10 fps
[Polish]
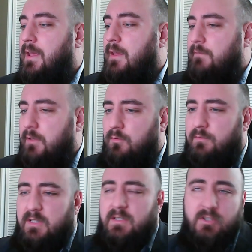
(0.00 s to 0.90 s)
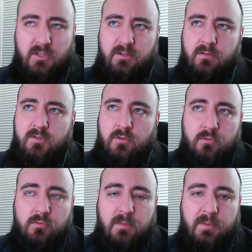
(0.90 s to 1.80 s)
Według w zasadzie tego wzoru,
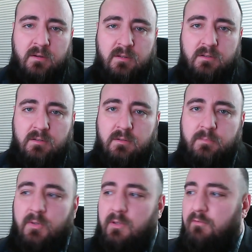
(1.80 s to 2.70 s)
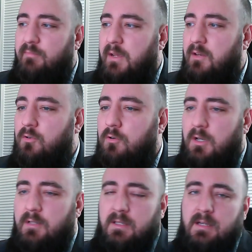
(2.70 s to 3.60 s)
który Pan y, podał w mailu,
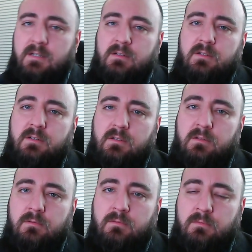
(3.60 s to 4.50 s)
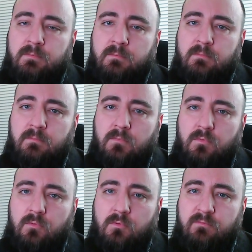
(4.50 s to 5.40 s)
tak, y,
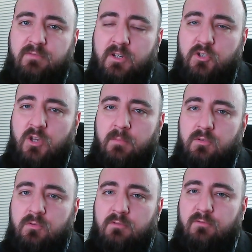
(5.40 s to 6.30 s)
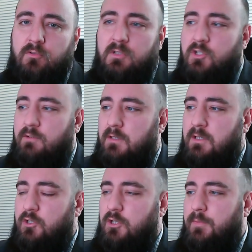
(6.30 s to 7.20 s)
wyliczamy tą kwotę
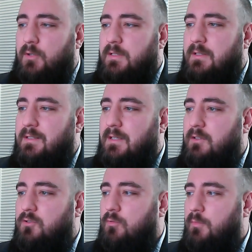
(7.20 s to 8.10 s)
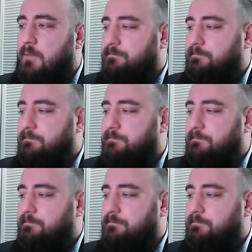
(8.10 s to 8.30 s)
19% z tej sumy